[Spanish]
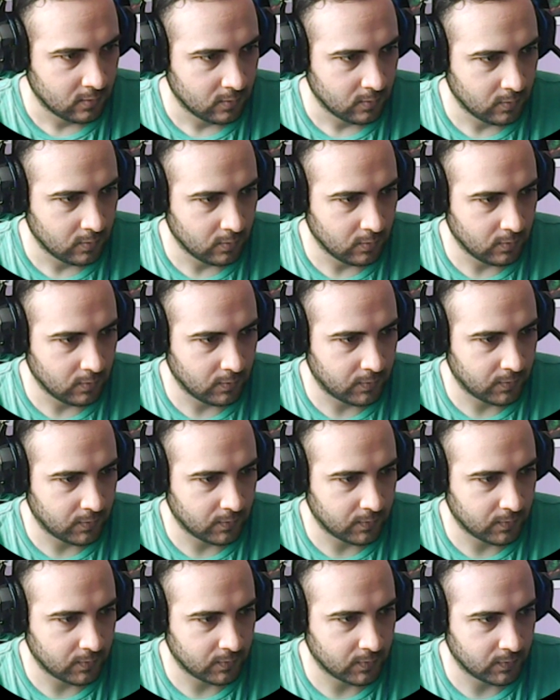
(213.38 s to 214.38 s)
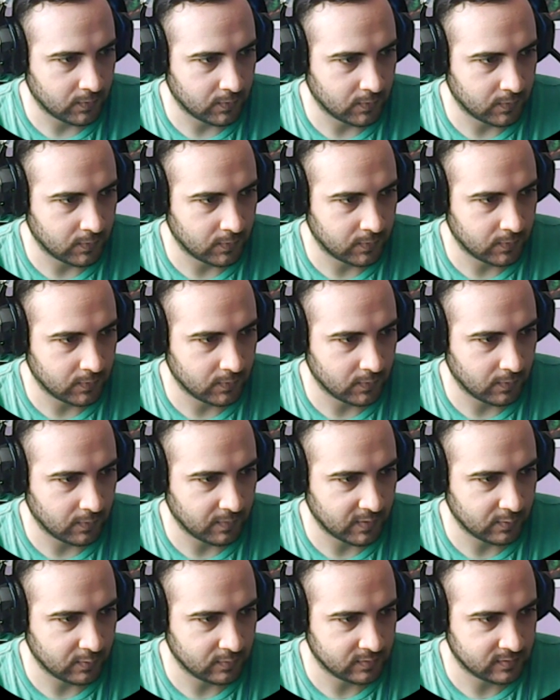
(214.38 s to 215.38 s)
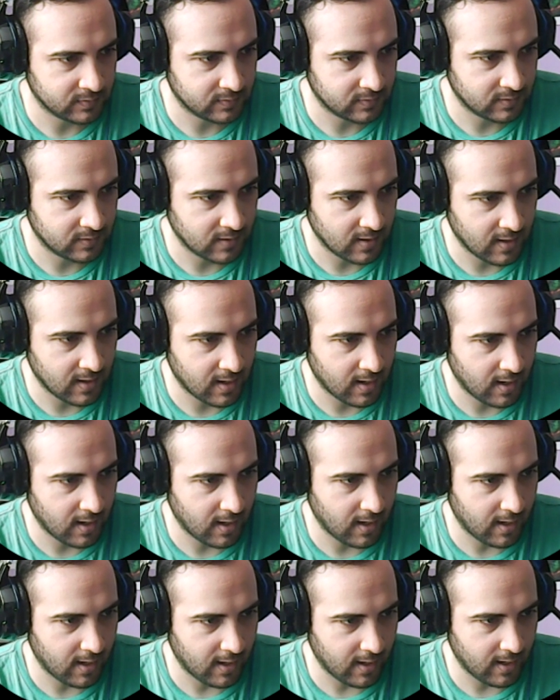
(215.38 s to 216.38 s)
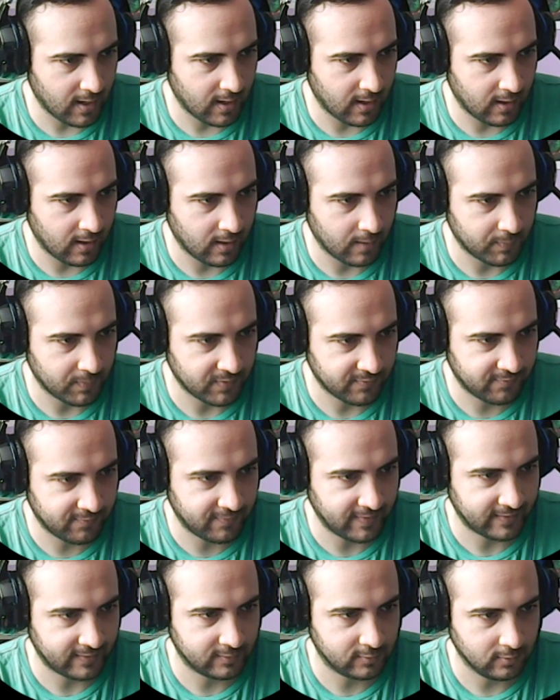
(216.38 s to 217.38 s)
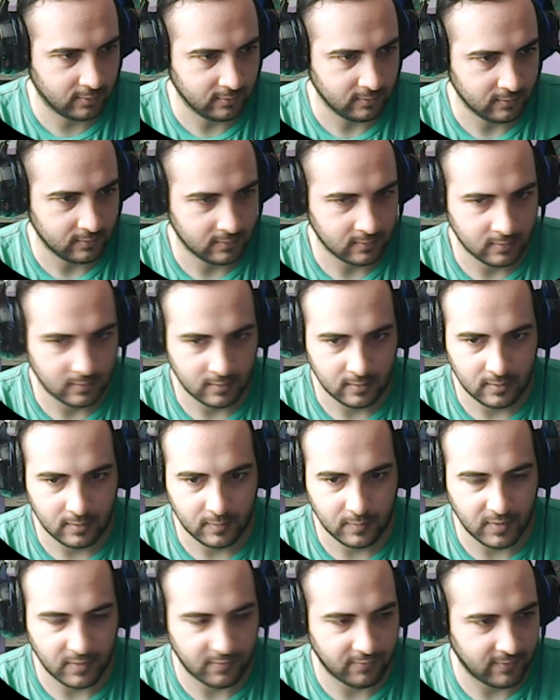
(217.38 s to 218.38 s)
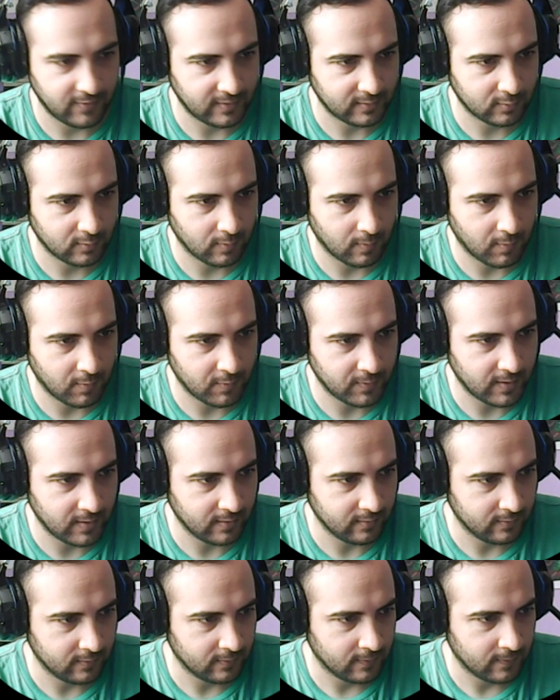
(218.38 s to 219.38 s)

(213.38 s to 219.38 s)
Uf, uf, uf, uf, uf, no me gusta. Ajá, perfecto. Perfecto, vamos bien.